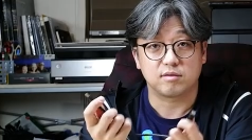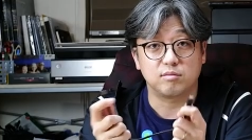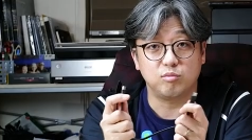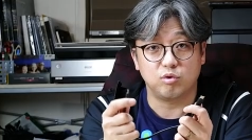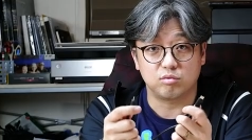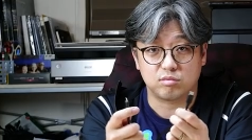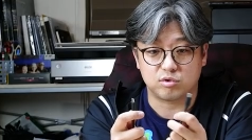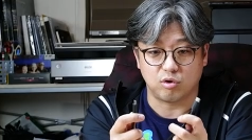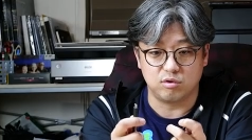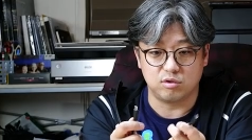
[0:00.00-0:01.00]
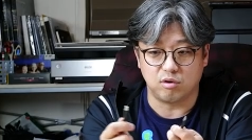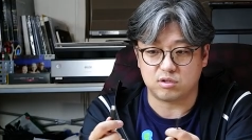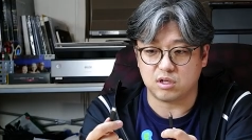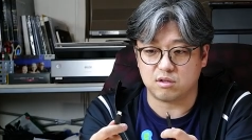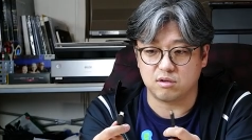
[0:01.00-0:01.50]
뭐 저는
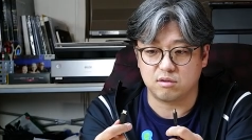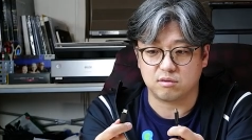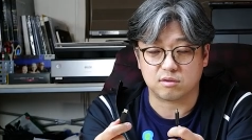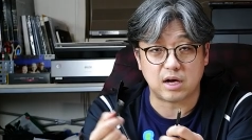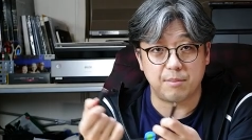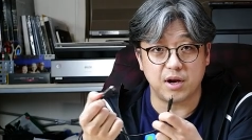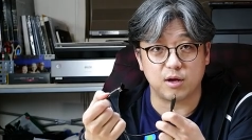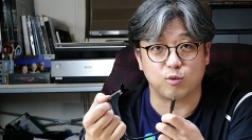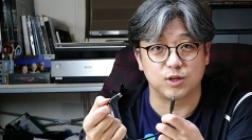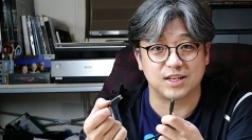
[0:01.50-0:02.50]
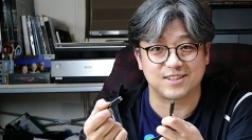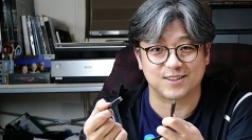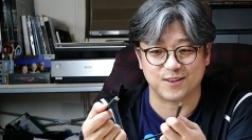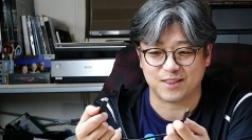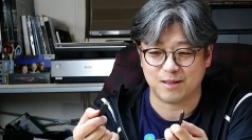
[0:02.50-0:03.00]
어쨌든 카메라에
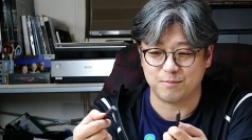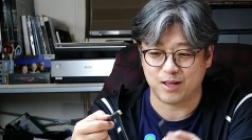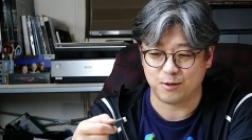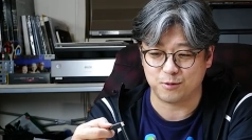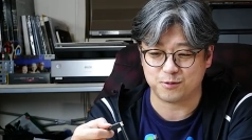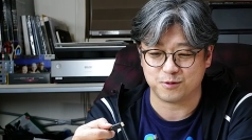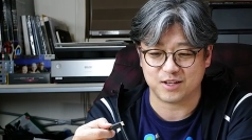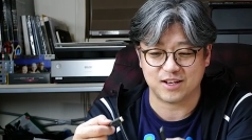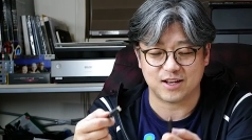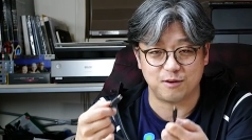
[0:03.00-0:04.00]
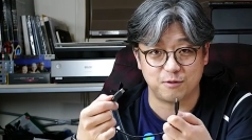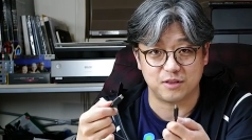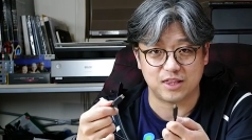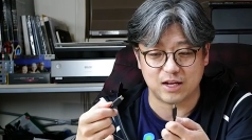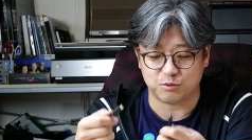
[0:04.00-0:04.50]
꽂았을 거기 때문에 요 정도 길이가
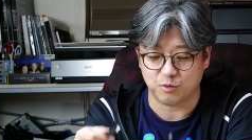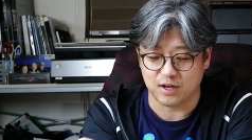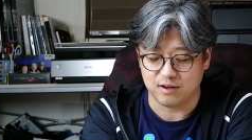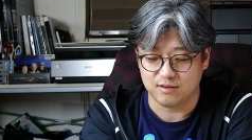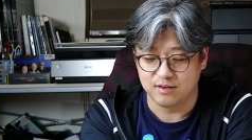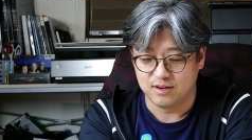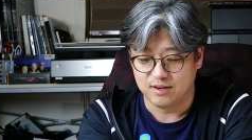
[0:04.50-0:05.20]
딱 좋아요.